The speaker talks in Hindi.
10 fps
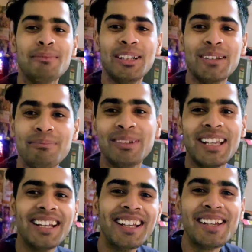बोलने
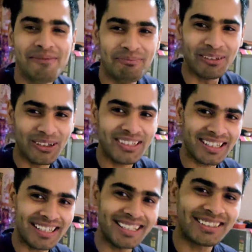मुझे ब्लॉग करना